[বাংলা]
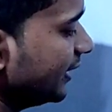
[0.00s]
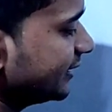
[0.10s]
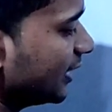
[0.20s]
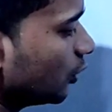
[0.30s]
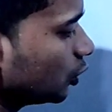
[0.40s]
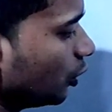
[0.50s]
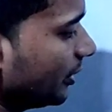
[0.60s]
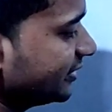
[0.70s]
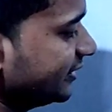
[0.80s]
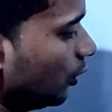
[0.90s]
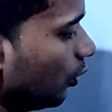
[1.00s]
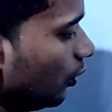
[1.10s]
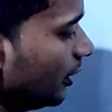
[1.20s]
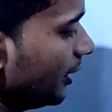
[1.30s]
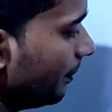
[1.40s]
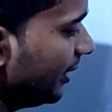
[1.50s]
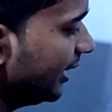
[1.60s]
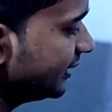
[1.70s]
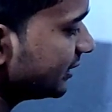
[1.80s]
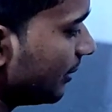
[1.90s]
ইজিক্যাল টু কত হবে জিরো
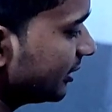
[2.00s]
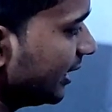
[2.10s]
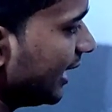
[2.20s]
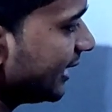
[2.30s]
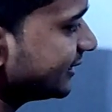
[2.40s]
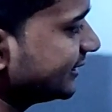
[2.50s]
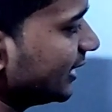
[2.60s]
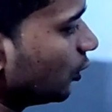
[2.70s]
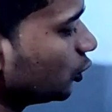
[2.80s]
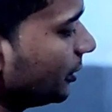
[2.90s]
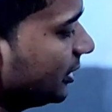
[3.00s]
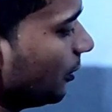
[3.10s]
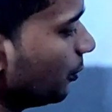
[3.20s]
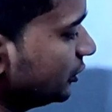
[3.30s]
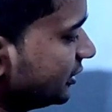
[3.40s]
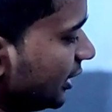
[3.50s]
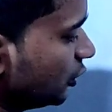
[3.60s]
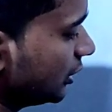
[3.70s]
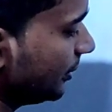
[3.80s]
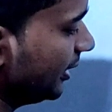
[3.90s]
মিনস আমাদের এক্স ইজিক্যাল টু কত বেড়ে যাবে অপোজিট সাইডে
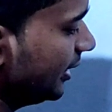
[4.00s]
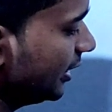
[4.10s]
চলে যাবে